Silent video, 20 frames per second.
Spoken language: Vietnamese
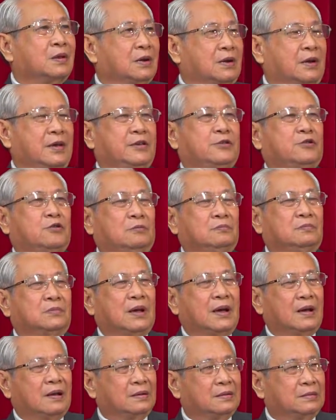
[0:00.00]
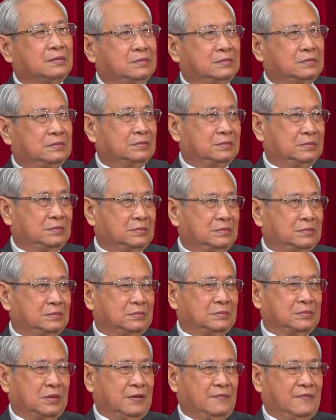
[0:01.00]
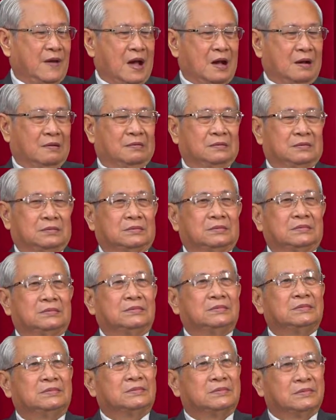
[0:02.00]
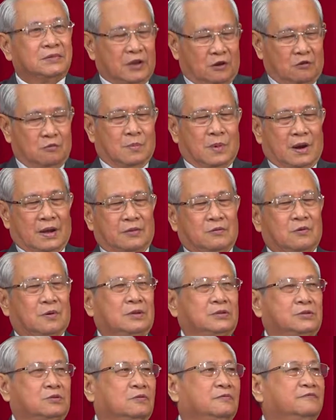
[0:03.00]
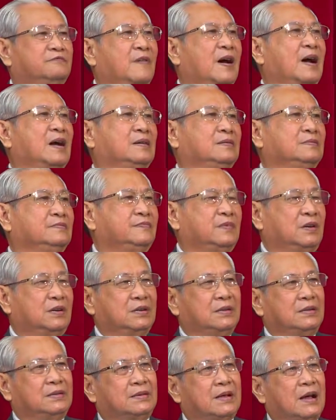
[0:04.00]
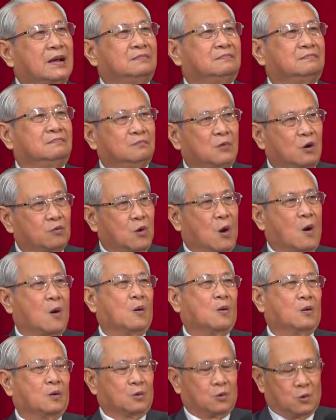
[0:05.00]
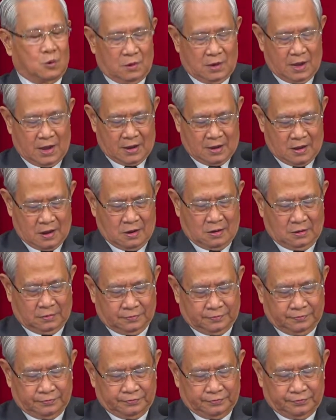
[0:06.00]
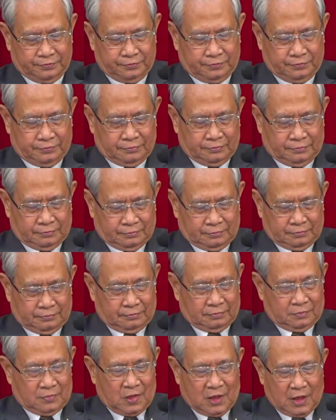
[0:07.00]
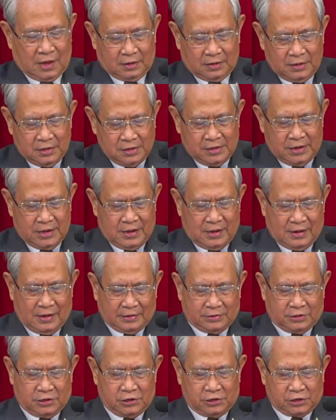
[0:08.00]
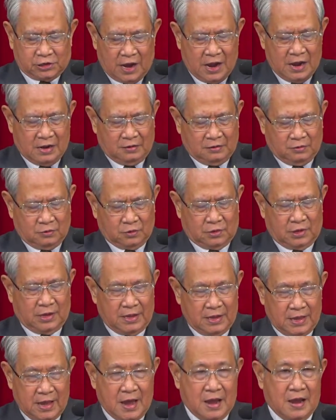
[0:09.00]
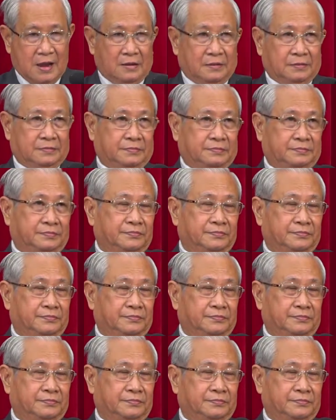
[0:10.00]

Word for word: Trước khi chúng ta đi vào điều mà Chúa Giêsu phán với các môn đồ của Ngài đó, các ngươi là sự sáng của thế gian,